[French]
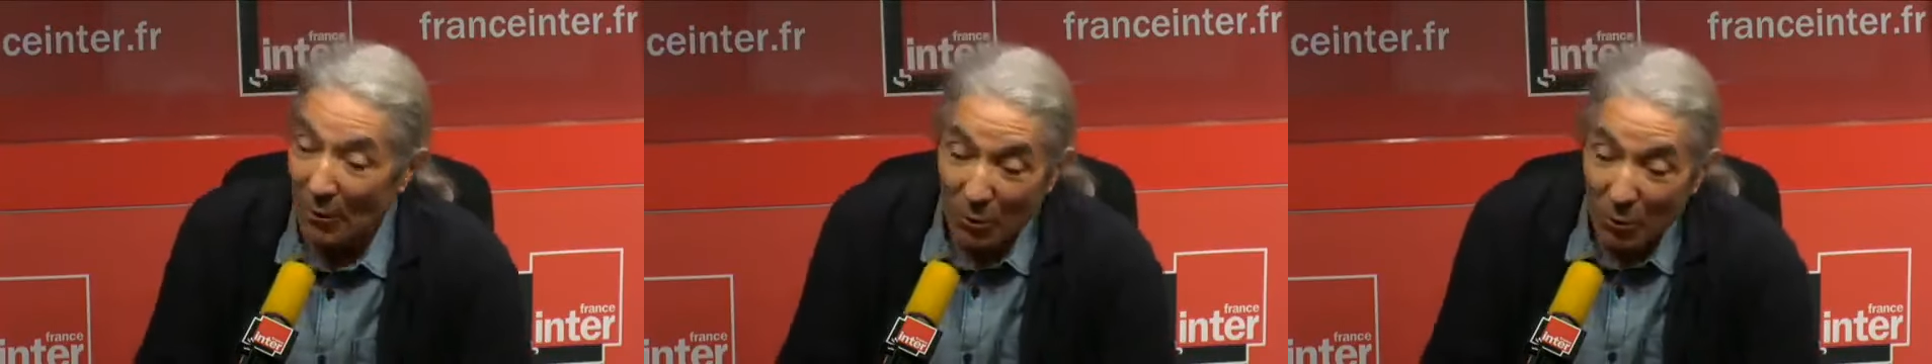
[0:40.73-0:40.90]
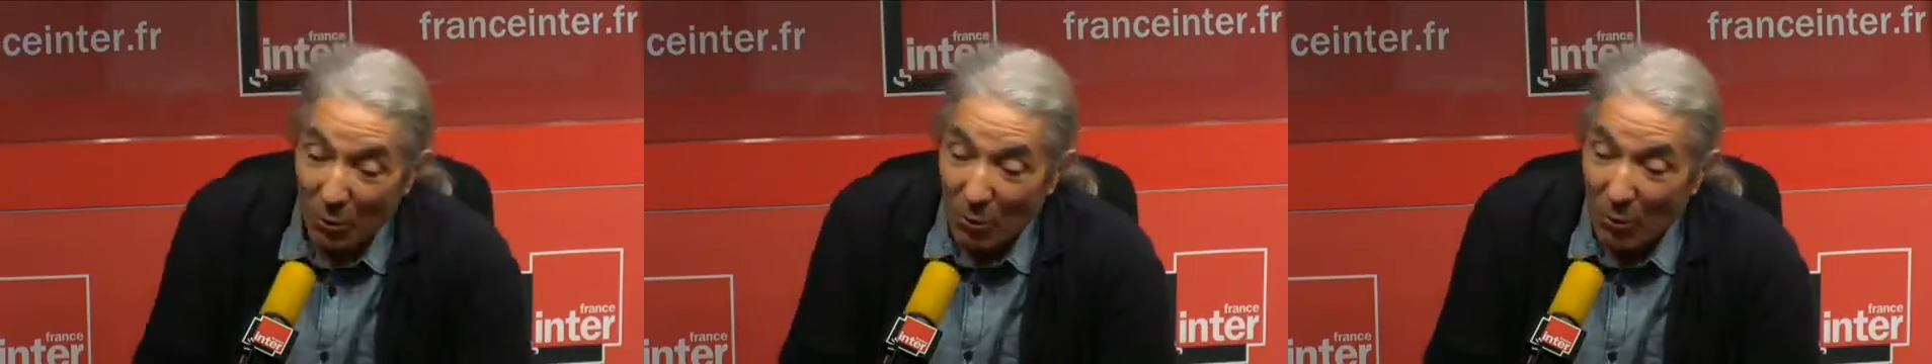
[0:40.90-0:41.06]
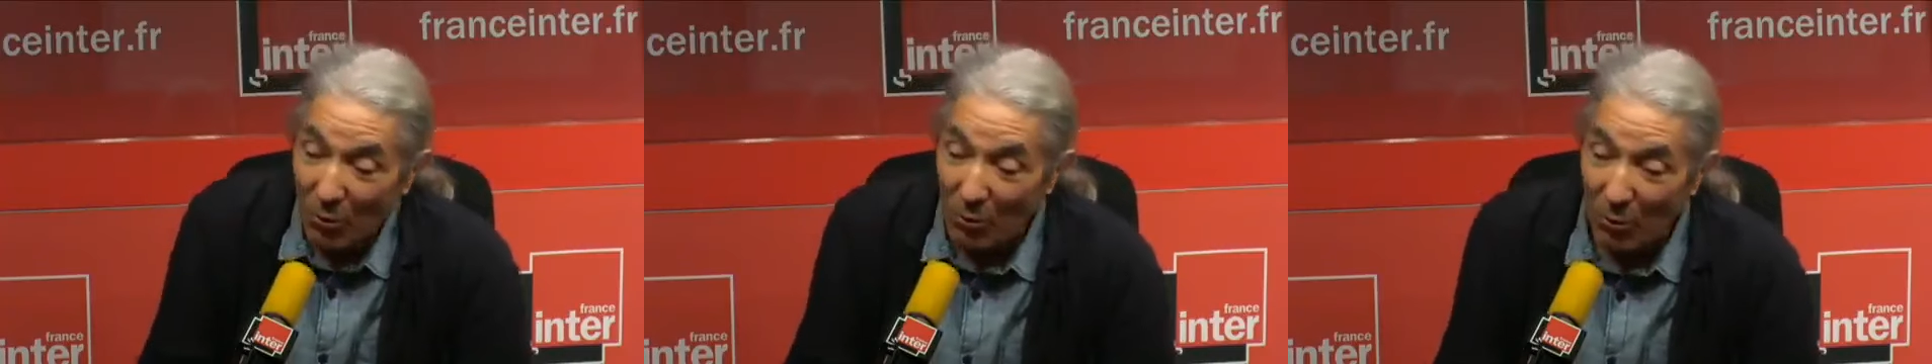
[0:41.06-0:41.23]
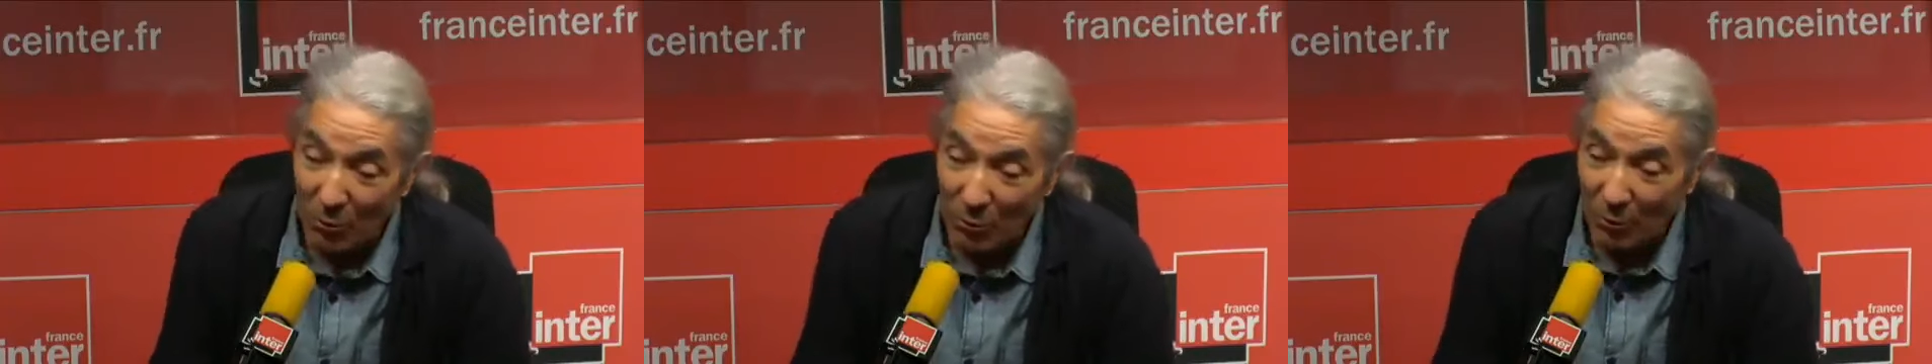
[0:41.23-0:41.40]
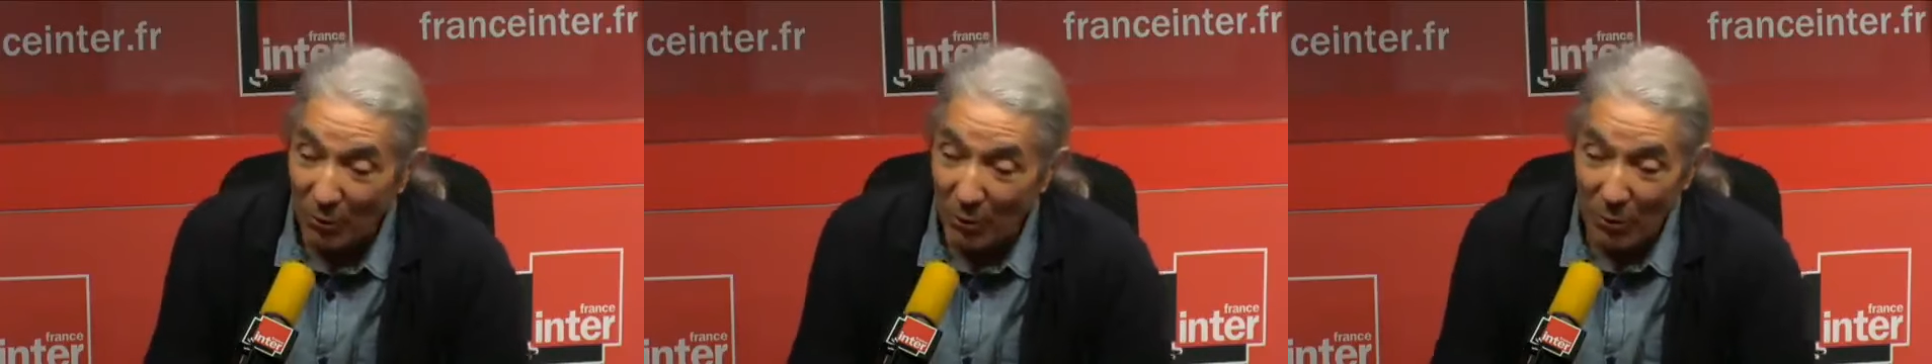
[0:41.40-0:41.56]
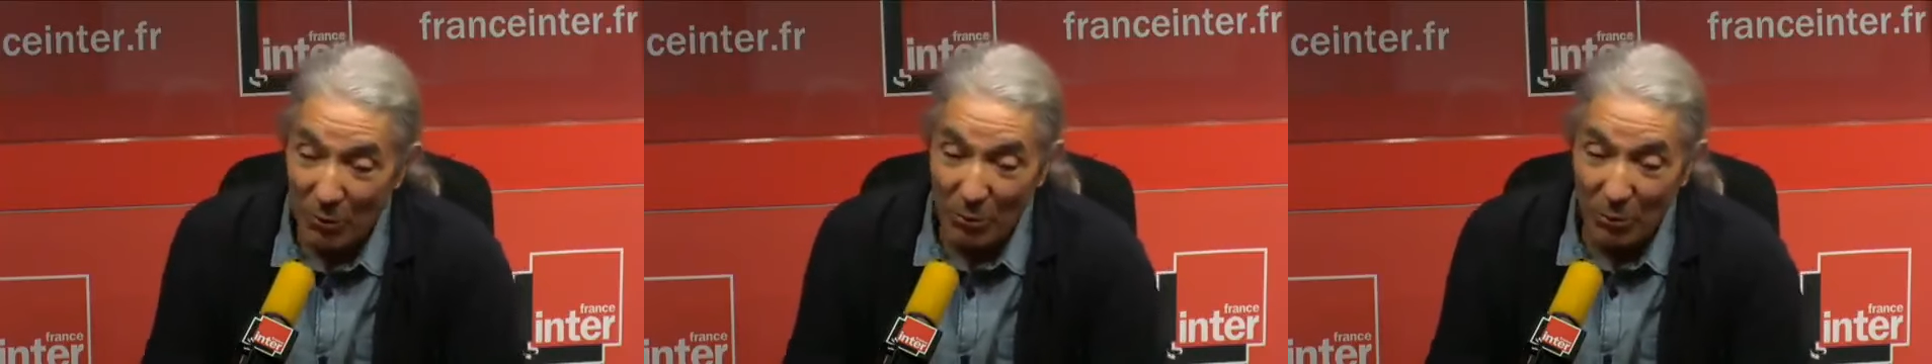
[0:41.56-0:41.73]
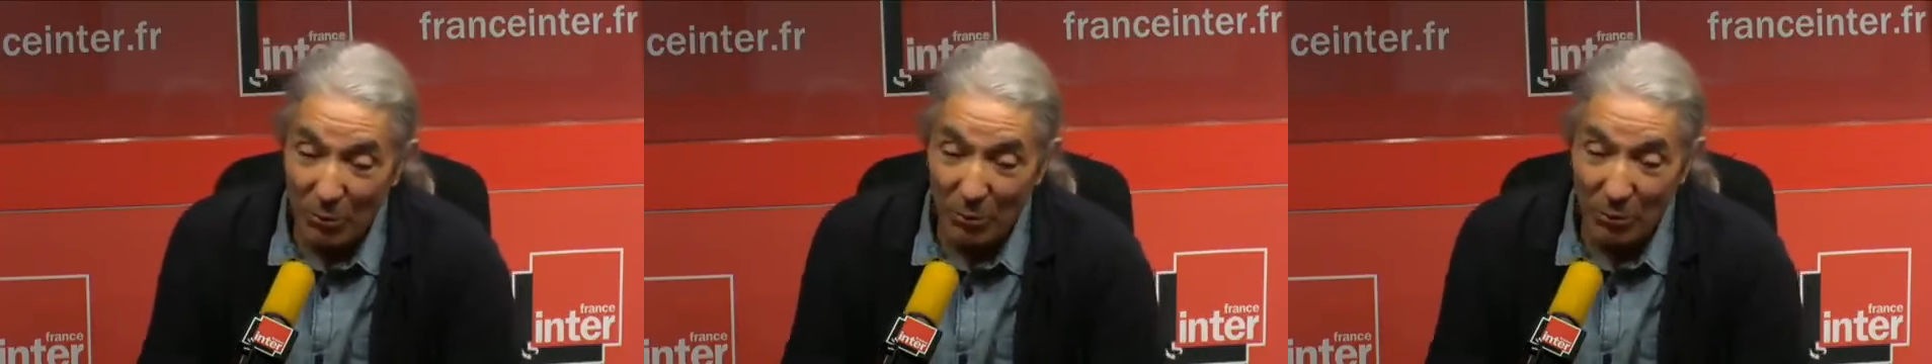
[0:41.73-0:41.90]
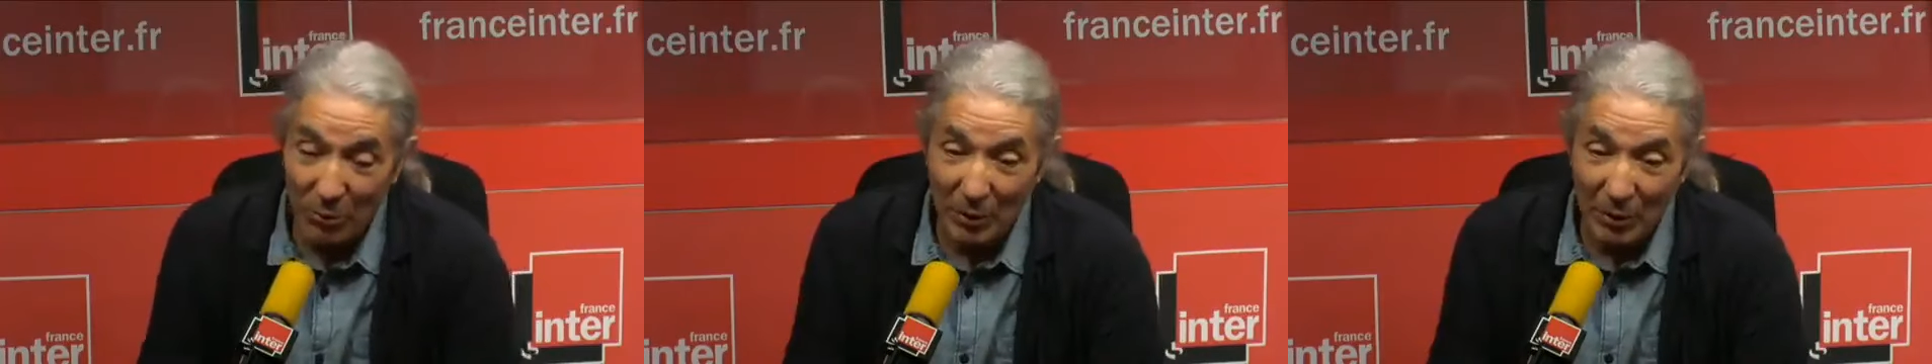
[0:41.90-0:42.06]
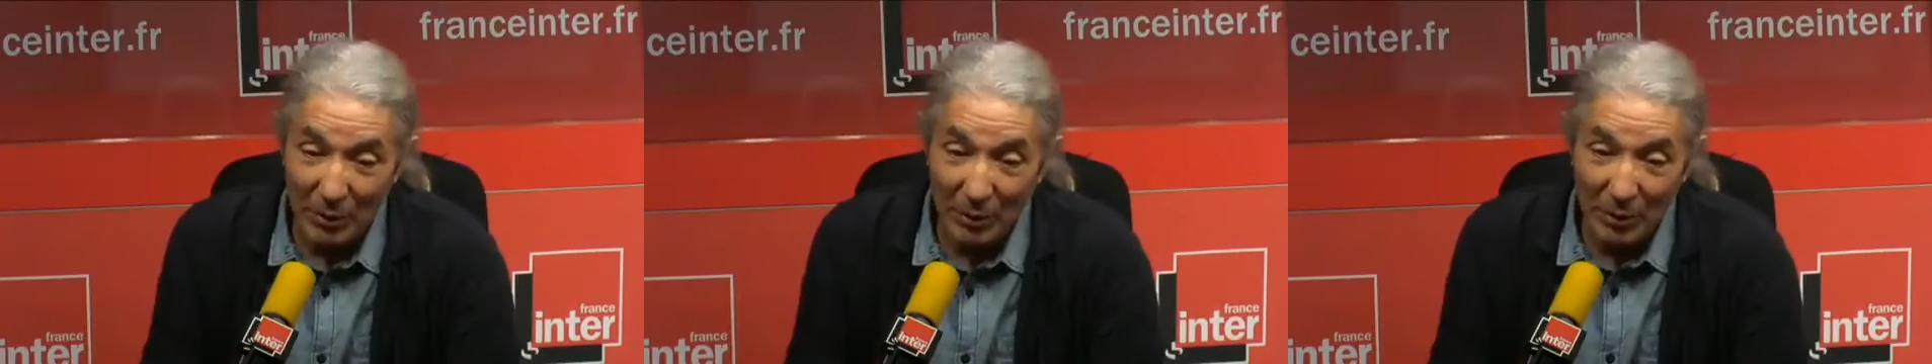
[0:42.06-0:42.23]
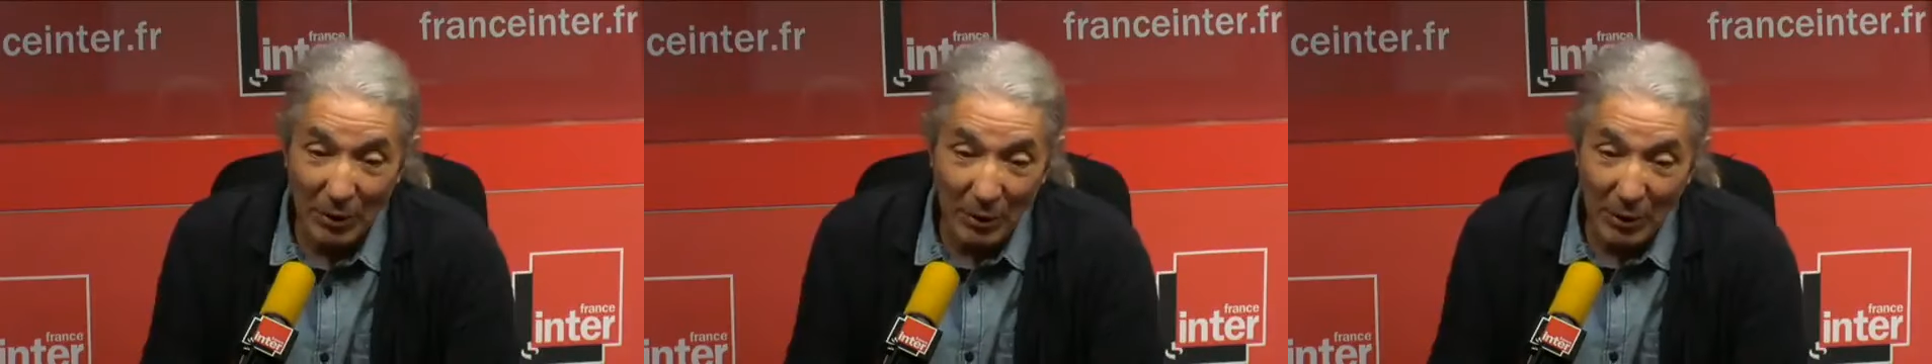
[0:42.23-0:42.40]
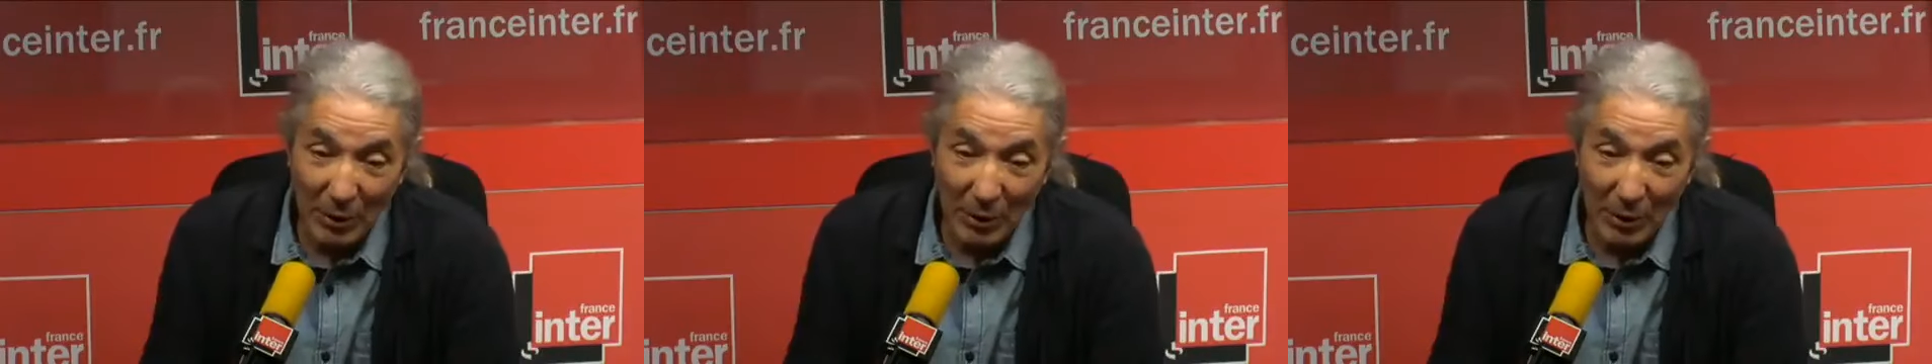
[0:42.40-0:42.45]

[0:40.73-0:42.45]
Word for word: Elles seront en confrontation